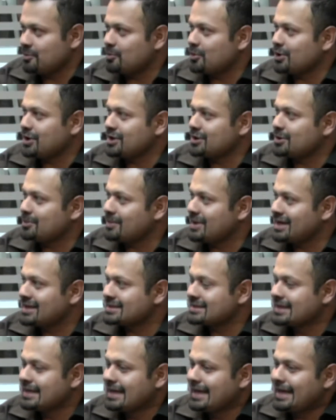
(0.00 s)
un poquito
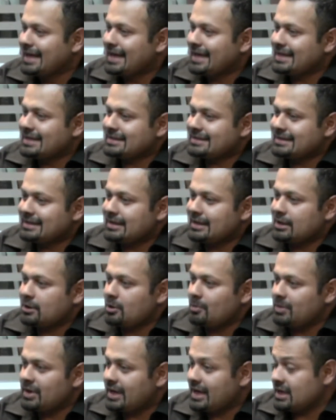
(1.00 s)
más este,
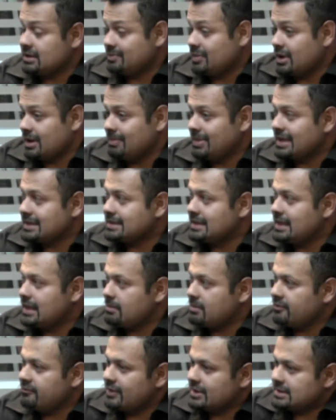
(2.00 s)
complicadas. Pero la plastilina
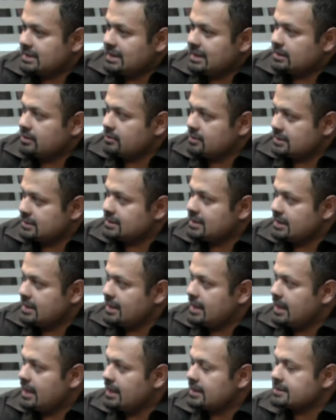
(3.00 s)
me facilitó esta
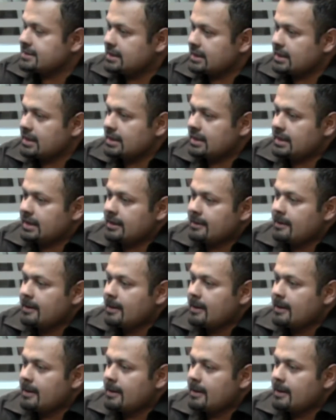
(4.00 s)
idea acerca de,